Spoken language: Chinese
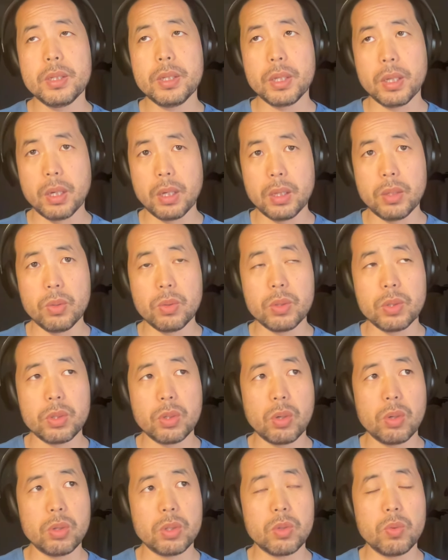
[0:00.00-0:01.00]
这个很多的
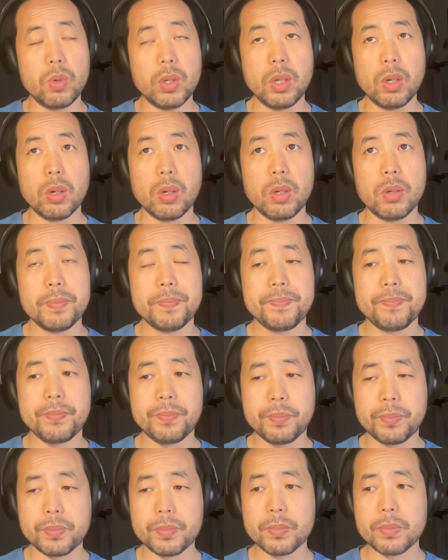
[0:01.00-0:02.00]
时候是我要
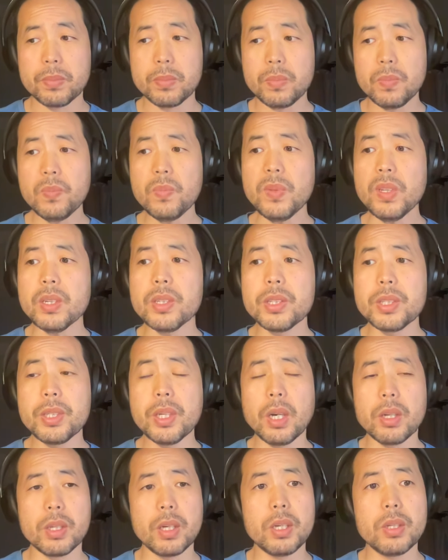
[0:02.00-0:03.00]

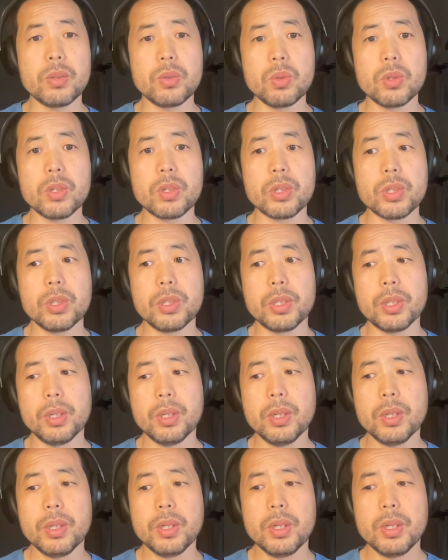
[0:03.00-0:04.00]
想的很多的事
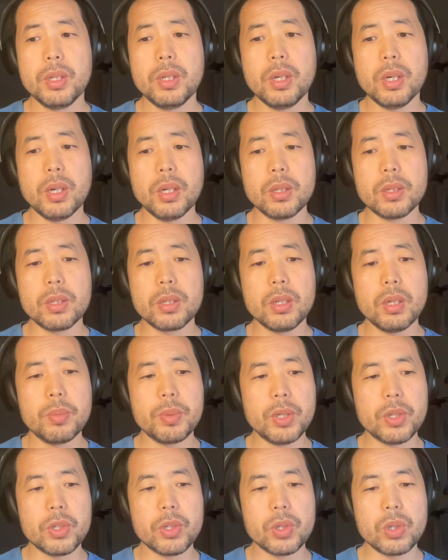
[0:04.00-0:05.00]
情，呃，
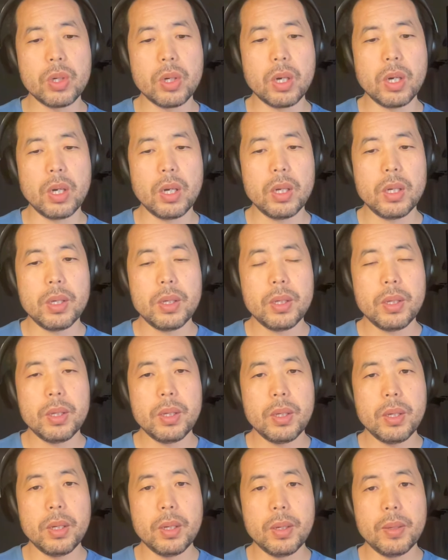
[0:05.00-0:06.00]
特别是
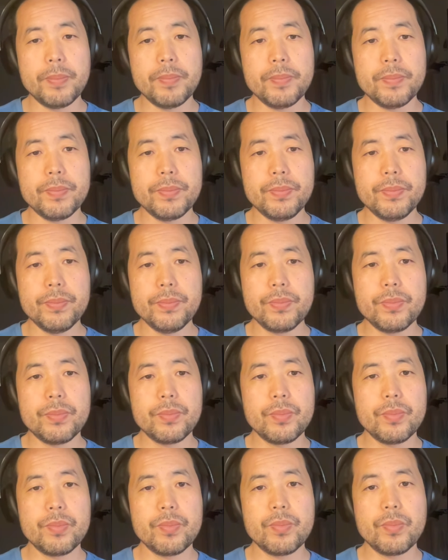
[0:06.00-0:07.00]
嗯。
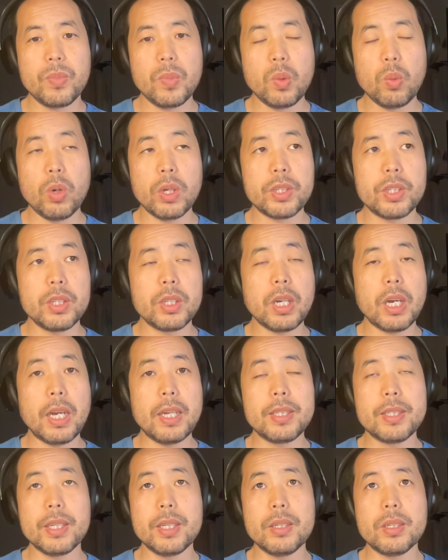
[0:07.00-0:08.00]
我其实
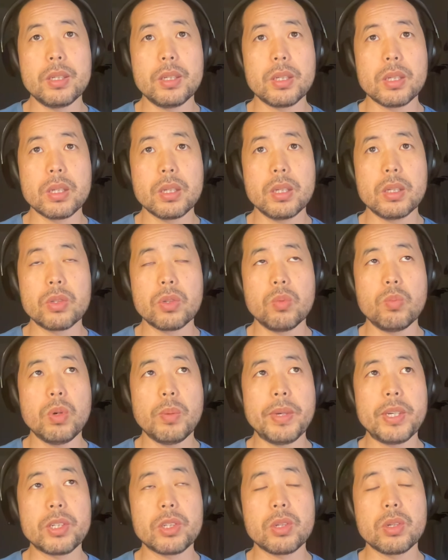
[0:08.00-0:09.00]
还兼着一个周
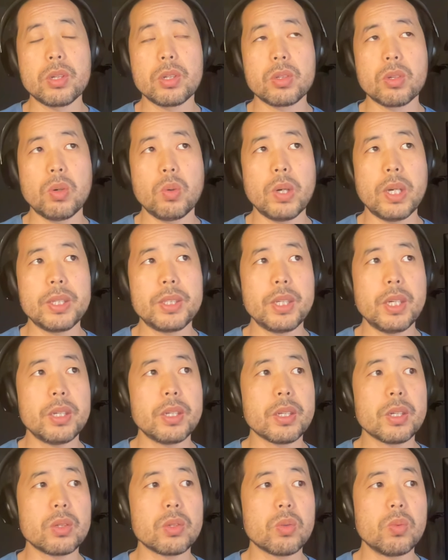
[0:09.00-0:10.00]
末没事的时候，我还
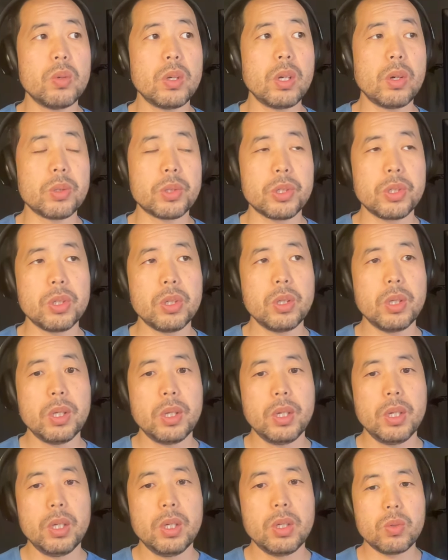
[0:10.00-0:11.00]
兼着一个中文老师。
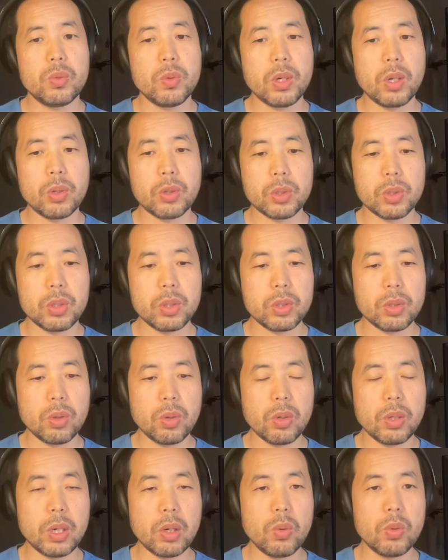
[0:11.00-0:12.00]
中文老师的
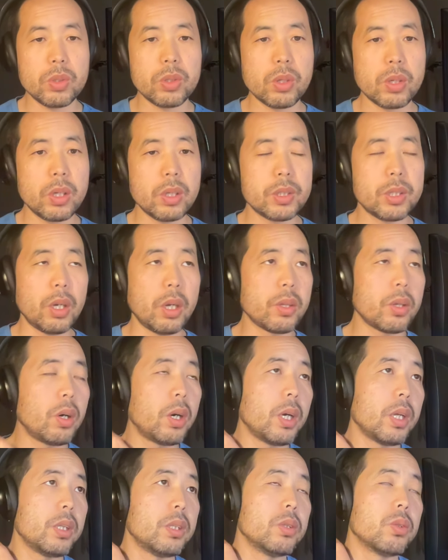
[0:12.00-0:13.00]
时候，然后我就想
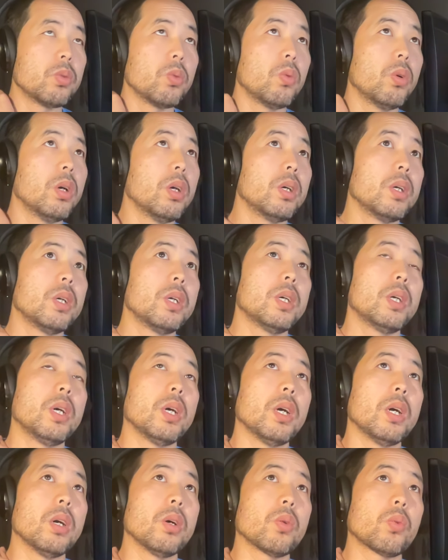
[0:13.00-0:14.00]
到很多
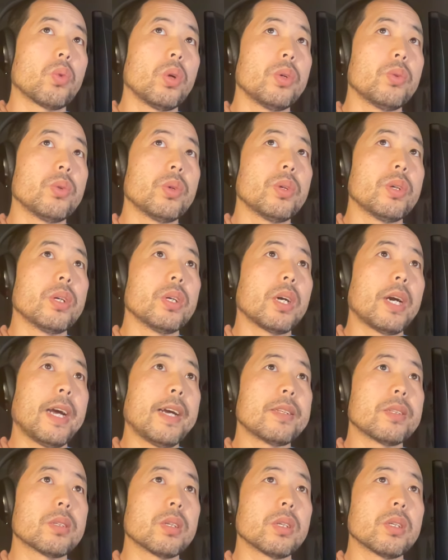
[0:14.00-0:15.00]
呃关于
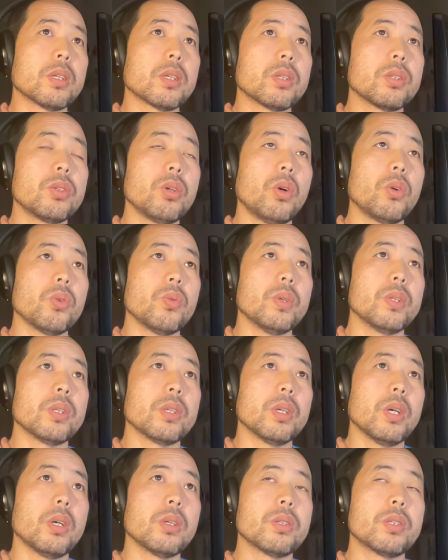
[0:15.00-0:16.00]
孩子的一个教育
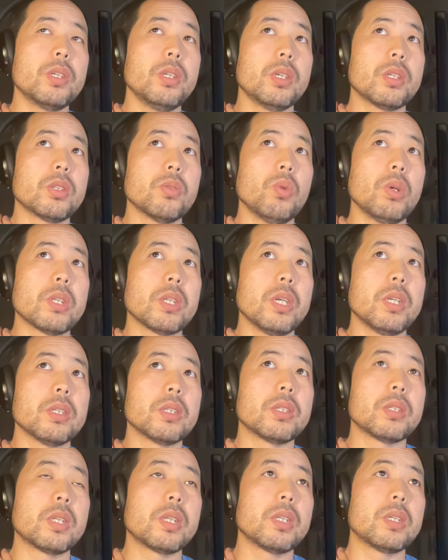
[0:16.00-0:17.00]
问题啊，这也是我
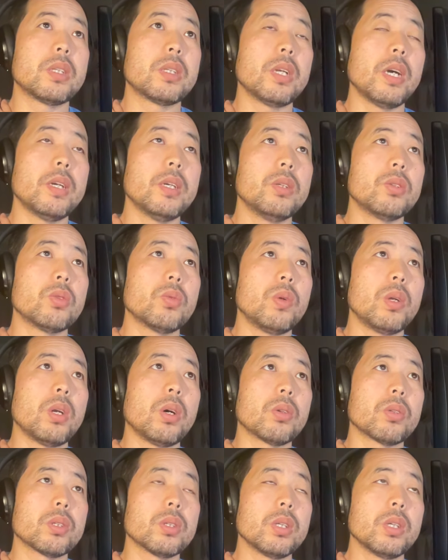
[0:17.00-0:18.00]
在担任中文
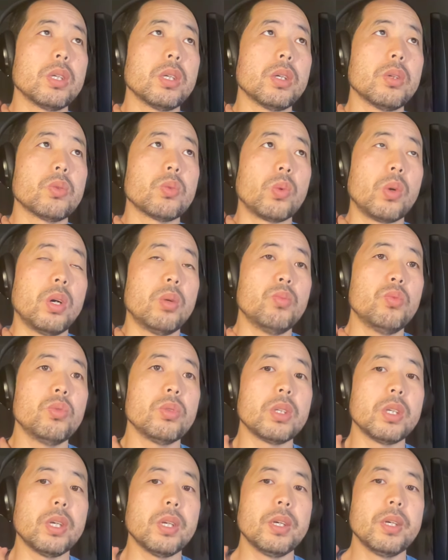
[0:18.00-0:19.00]
老师的一个主要
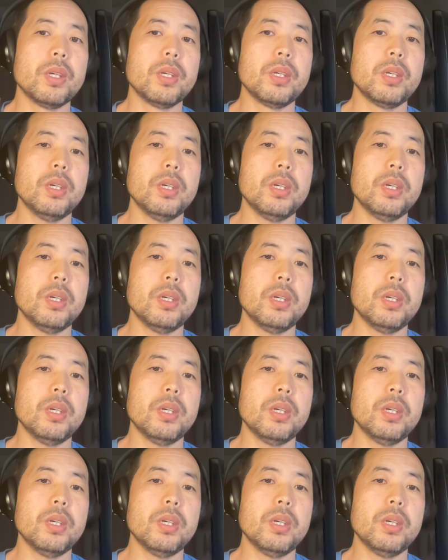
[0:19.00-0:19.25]
目的。